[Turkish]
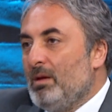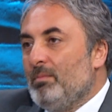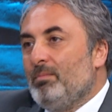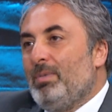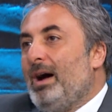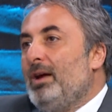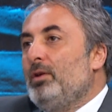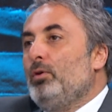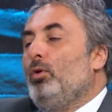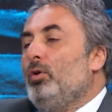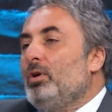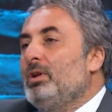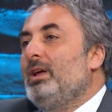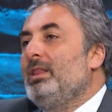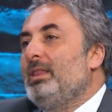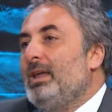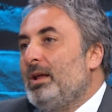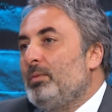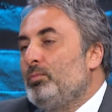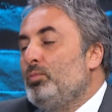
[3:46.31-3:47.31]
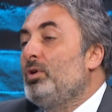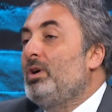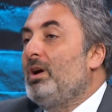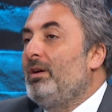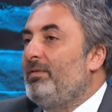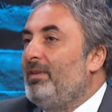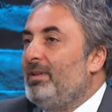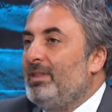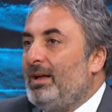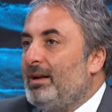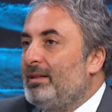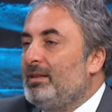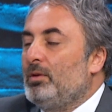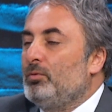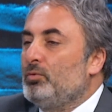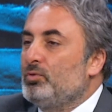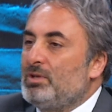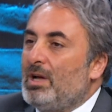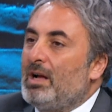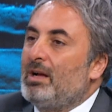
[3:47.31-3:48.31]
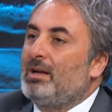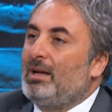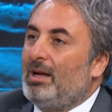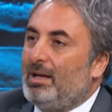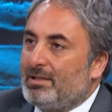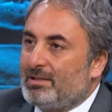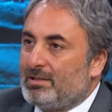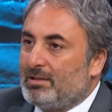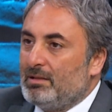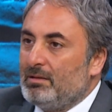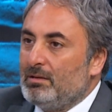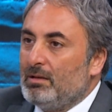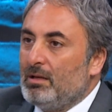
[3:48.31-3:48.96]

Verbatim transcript: Bari oralar bu kafalardan uzak kalsın.